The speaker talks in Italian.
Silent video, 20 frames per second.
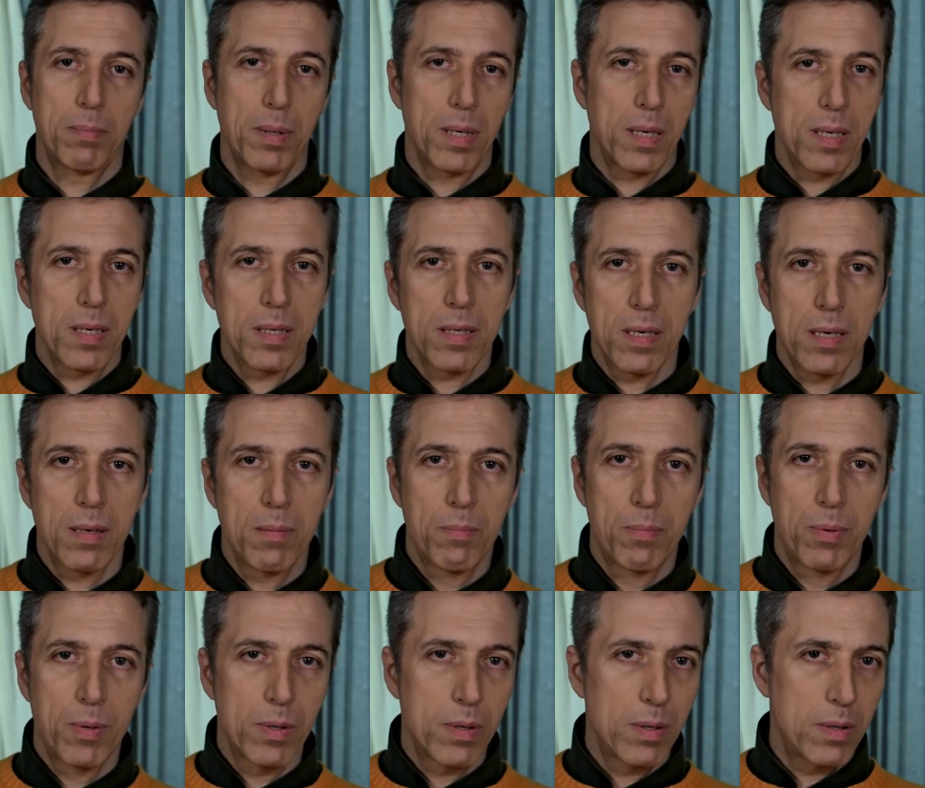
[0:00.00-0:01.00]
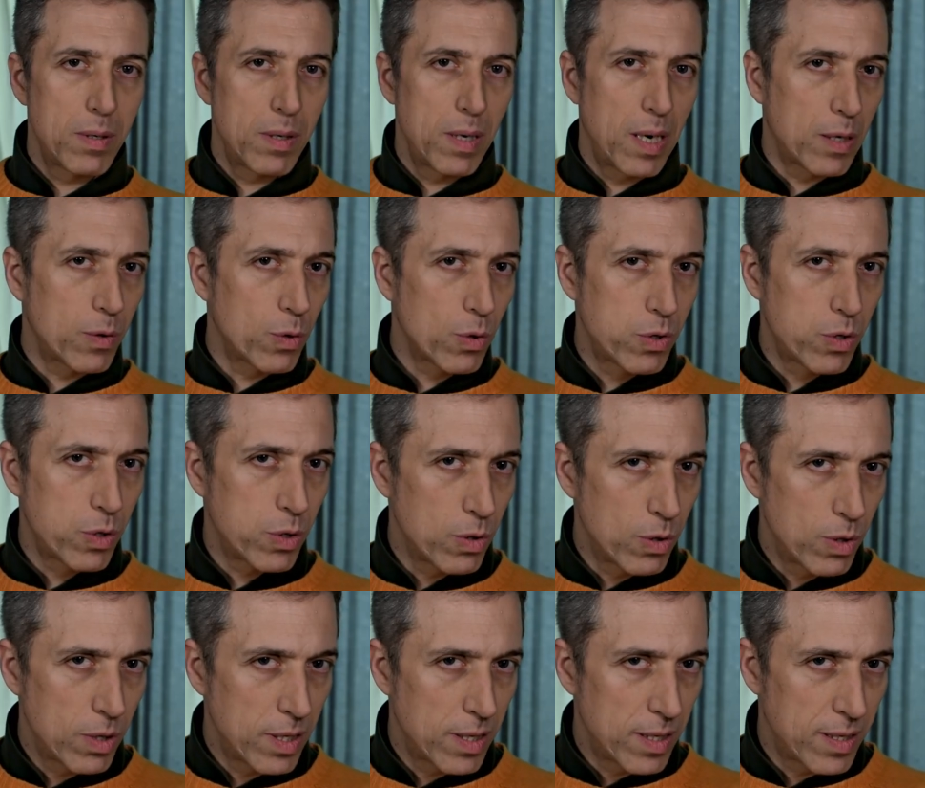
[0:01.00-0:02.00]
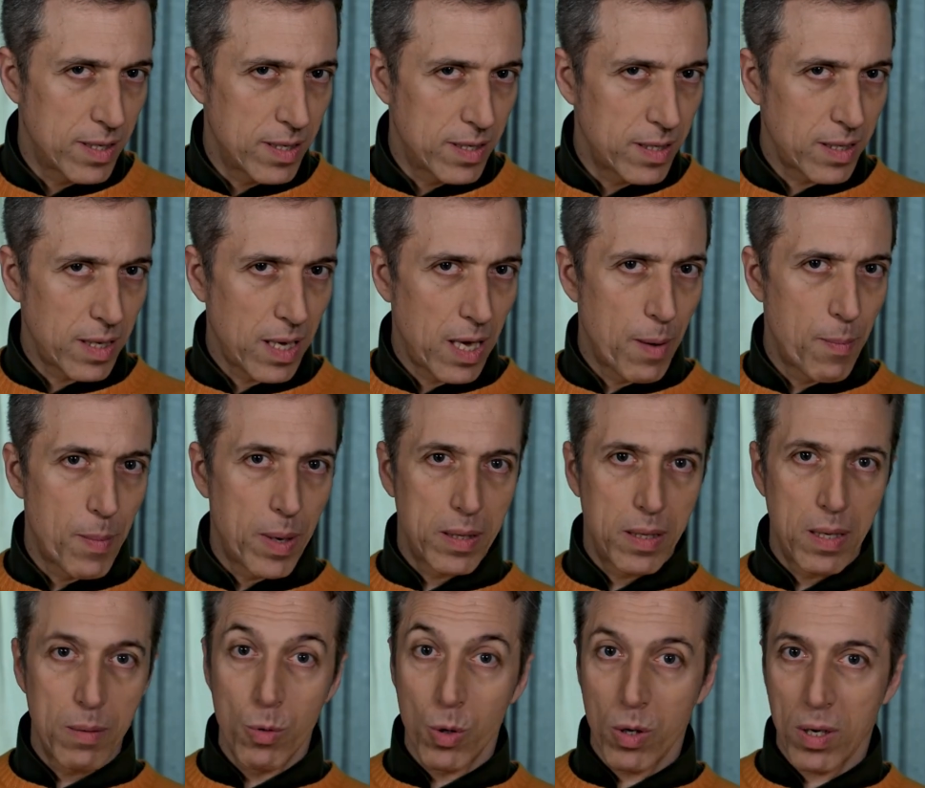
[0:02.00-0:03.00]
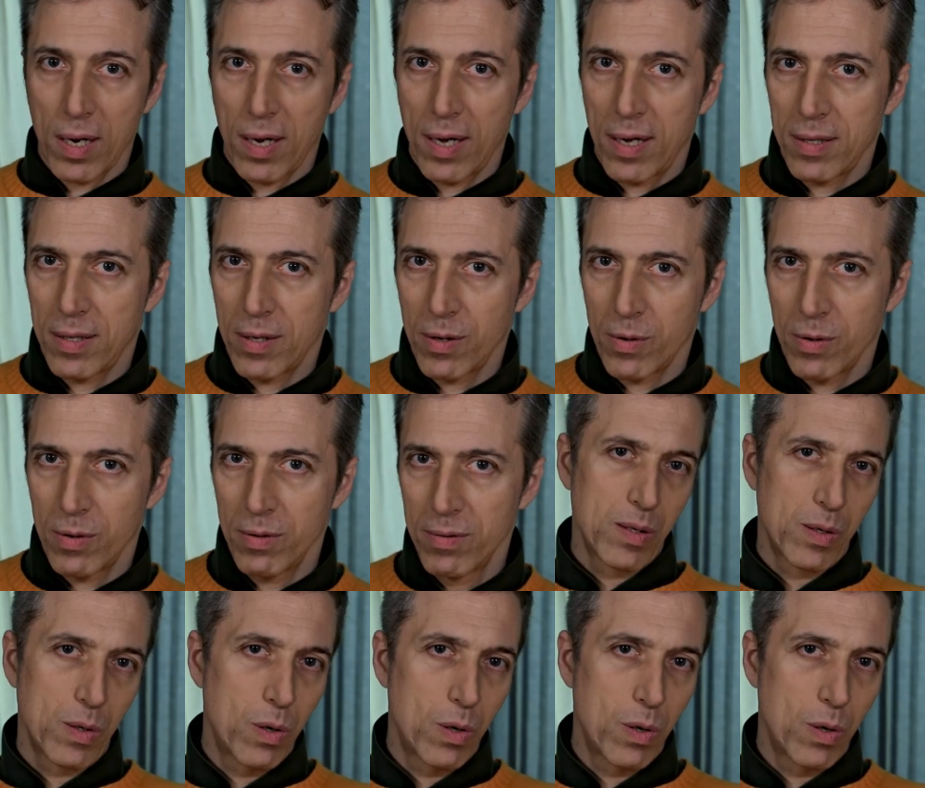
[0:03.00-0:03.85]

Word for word: Per esempio l'adozione del sistema democratico